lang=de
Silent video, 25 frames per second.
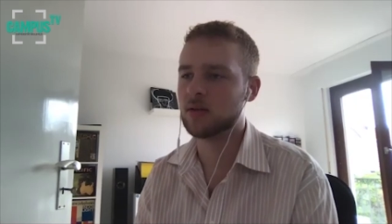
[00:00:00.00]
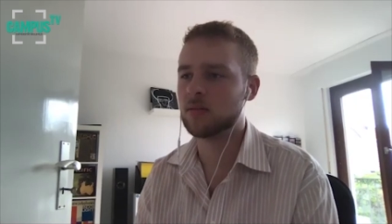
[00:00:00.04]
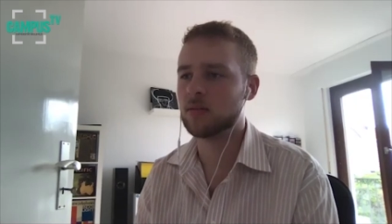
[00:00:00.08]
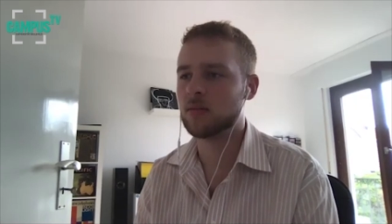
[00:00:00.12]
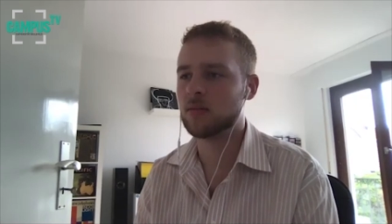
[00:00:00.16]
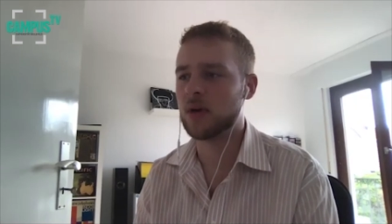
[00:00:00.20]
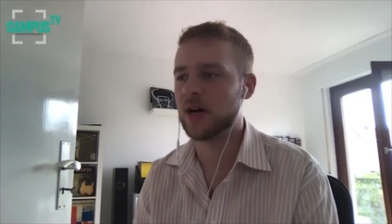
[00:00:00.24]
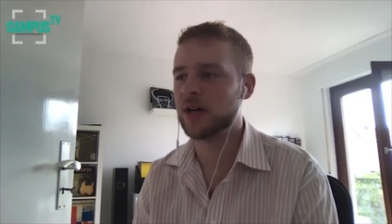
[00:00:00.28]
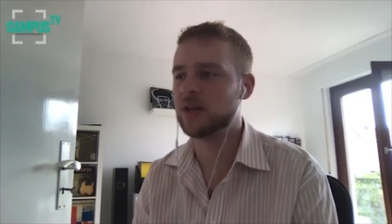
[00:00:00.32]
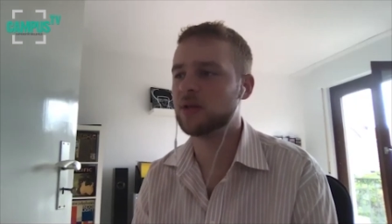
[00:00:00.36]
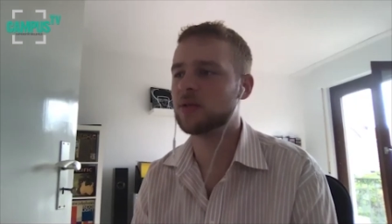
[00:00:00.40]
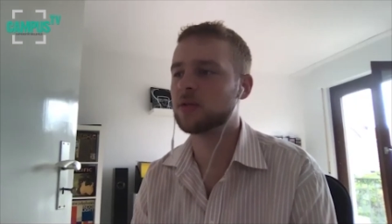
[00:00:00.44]

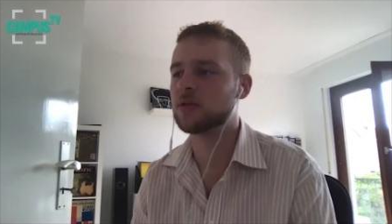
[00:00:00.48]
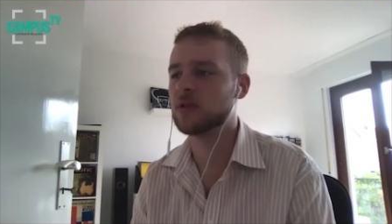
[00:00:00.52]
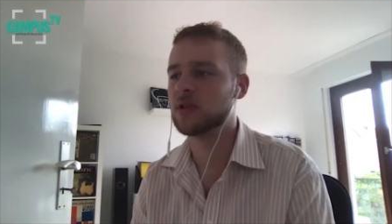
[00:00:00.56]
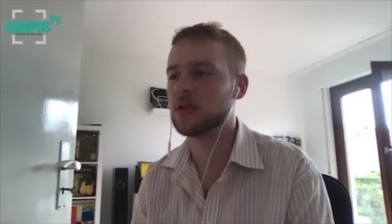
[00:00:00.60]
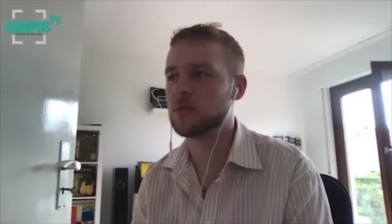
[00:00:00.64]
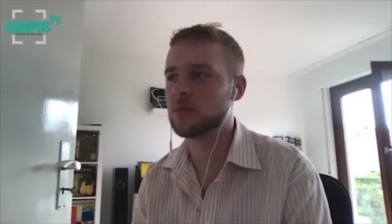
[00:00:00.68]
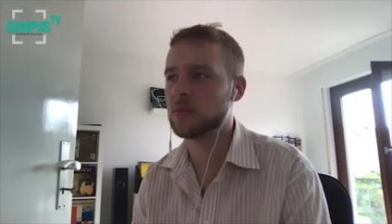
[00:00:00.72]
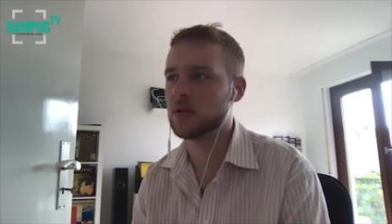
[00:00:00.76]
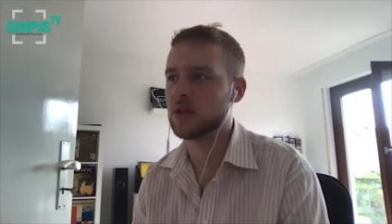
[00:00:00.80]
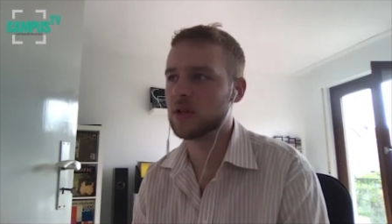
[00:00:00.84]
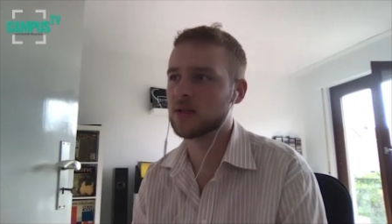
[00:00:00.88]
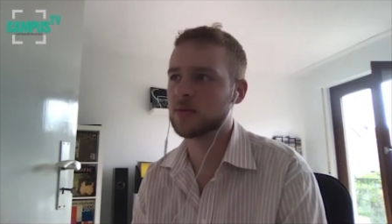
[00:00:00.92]
Meinungen, die
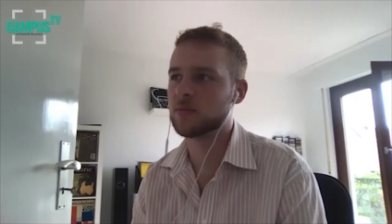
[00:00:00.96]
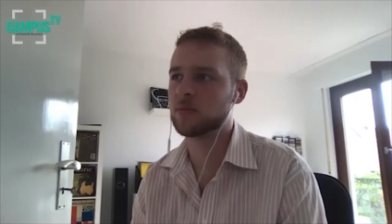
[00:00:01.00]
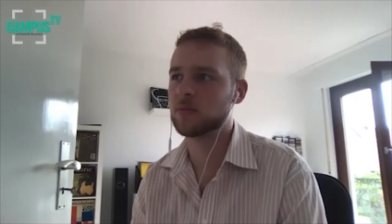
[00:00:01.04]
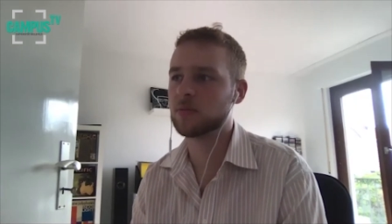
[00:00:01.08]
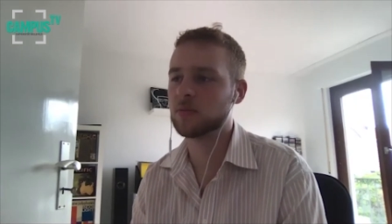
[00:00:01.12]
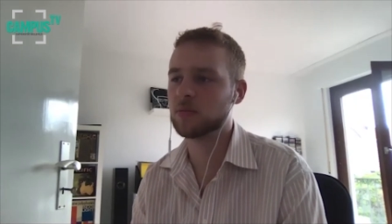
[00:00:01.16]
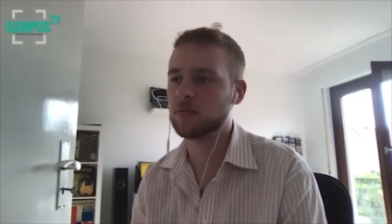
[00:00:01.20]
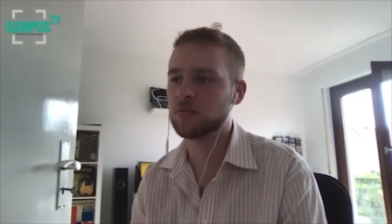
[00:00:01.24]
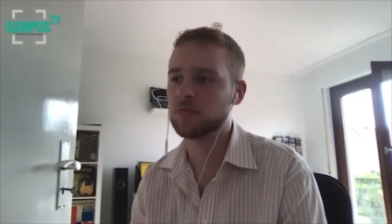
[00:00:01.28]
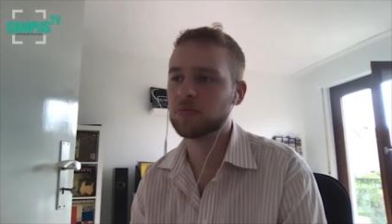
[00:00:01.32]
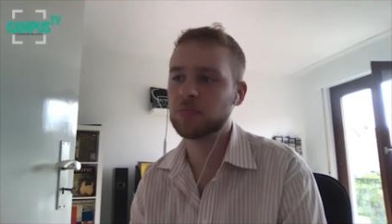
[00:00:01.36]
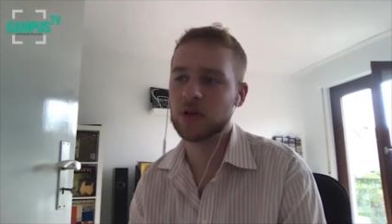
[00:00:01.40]
ich mir jetzt
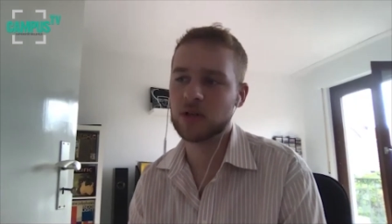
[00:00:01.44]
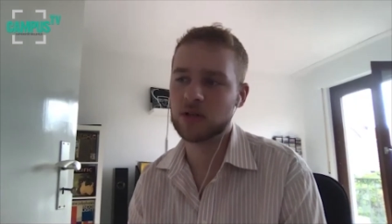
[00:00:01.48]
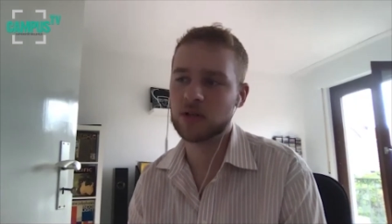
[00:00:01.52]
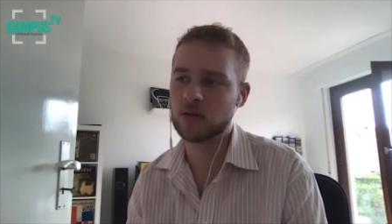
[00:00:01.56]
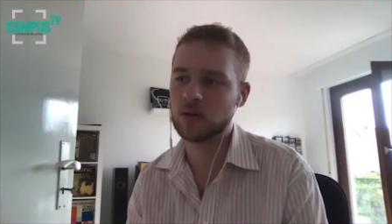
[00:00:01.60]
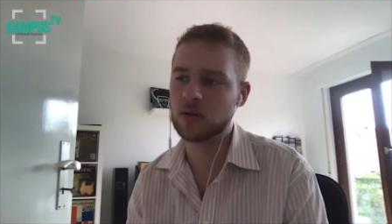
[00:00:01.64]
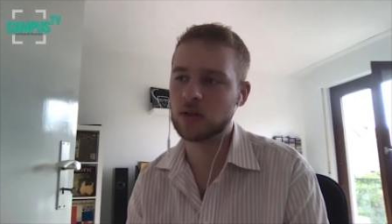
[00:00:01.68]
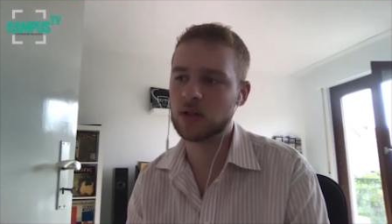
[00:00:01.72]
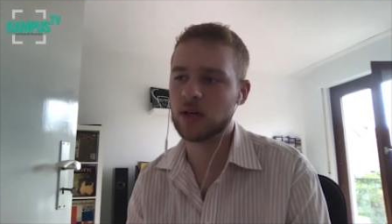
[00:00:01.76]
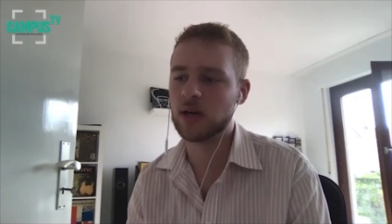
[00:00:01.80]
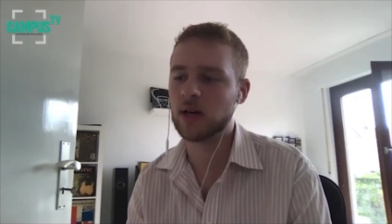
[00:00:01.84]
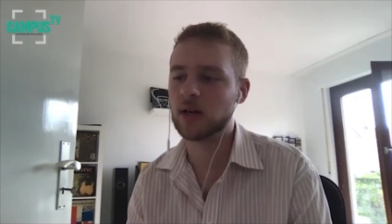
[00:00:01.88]

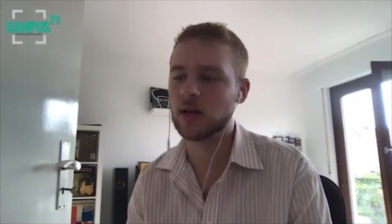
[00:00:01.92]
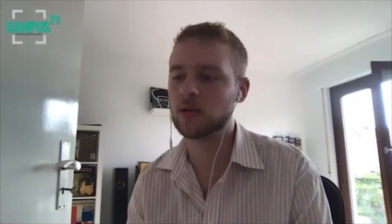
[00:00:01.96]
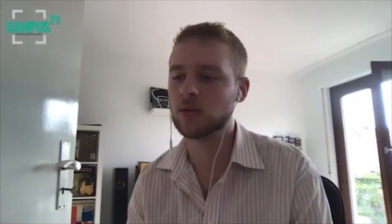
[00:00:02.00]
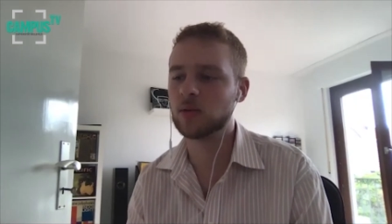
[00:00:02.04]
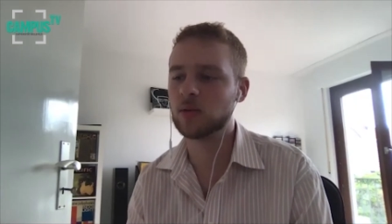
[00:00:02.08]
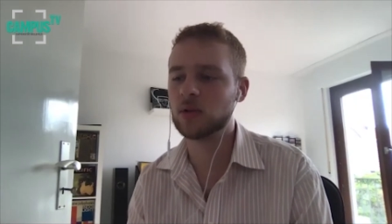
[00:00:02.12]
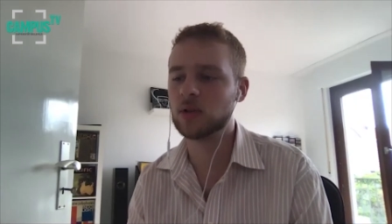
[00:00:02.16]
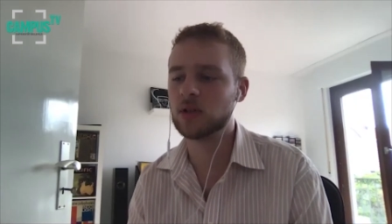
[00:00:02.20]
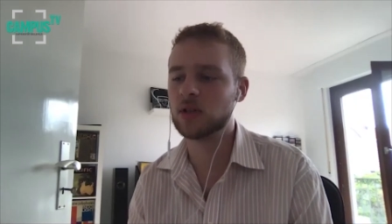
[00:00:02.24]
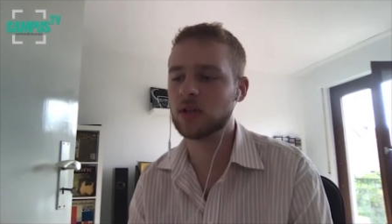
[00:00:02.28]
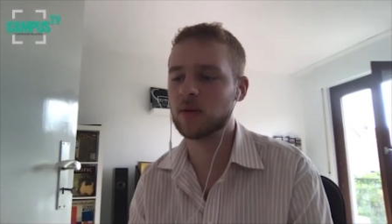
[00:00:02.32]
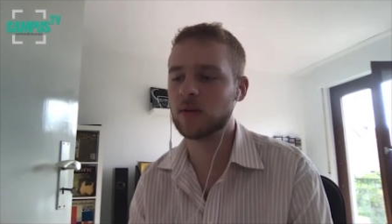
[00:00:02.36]
persönlich
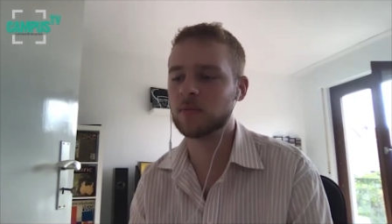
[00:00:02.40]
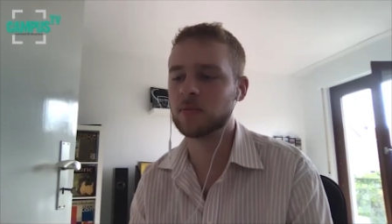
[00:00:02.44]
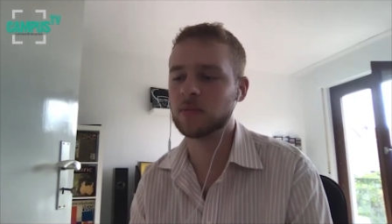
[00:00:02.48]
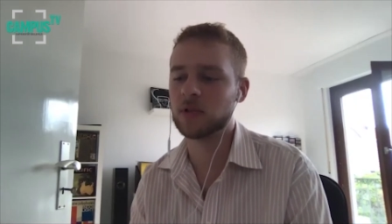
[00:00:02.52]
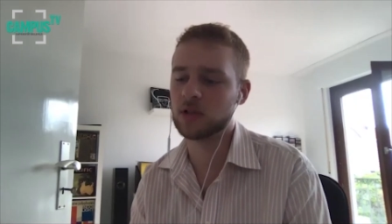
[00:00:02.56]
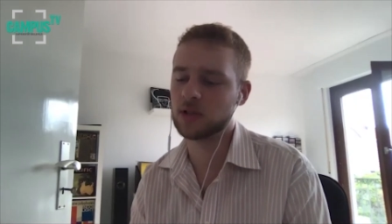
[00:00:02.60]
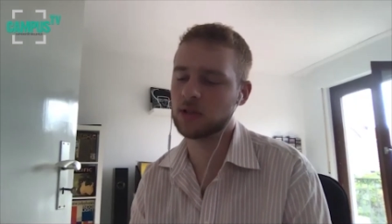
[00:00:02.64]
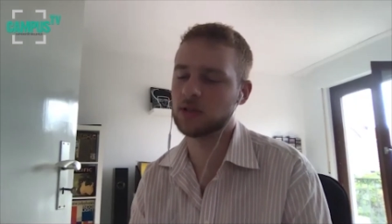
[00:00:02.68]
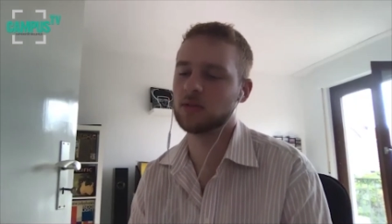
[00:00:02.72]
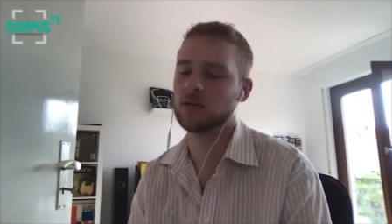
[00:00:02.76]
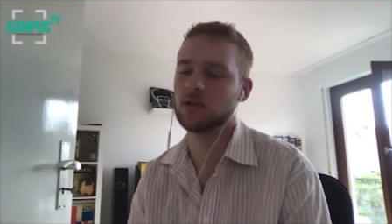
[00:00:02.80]
eingeholt habe,